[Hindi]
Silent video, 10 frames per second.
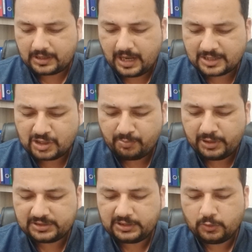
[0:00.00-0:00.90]
खारजा
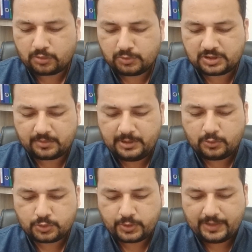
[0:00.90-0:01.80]
पॉलिसी और मुस्तबिल
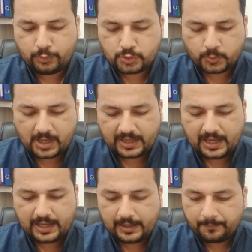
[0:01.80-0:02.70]
को जो है वो जोड़ा
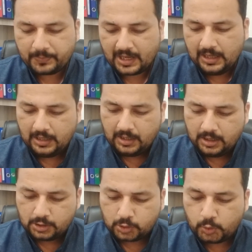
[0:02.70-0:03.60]
गया है
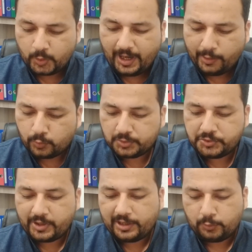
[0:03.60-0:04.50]
दौर रूस
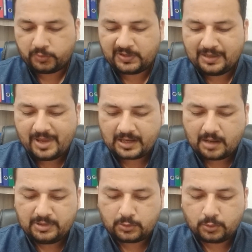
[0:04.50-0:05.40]
जो है उससे
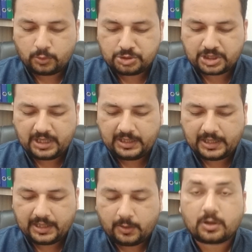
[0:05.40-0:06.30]
अमेरिका बिल्कुल खुश नहीं
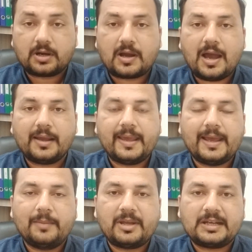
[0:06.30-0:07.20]
है और कहा
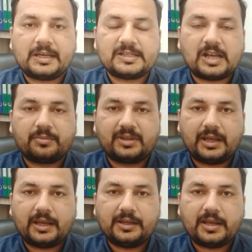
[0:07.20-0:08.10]
गया है अमेरिका की जानब
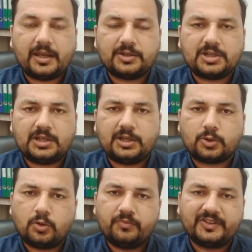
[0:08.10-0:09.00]
से कि ये जी ये
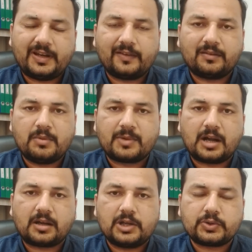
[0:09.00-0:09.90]
तो वज़ी अजम
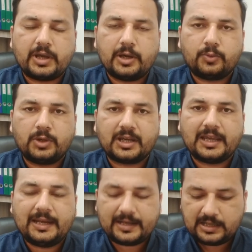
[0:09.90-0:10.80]
इमरान खान जो है उन
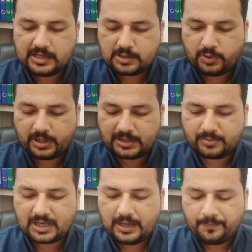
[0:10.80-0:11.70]
अकेले का कोई
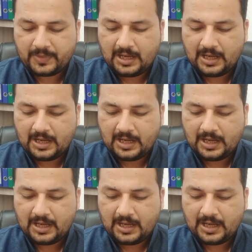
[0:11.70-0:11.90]
कदम था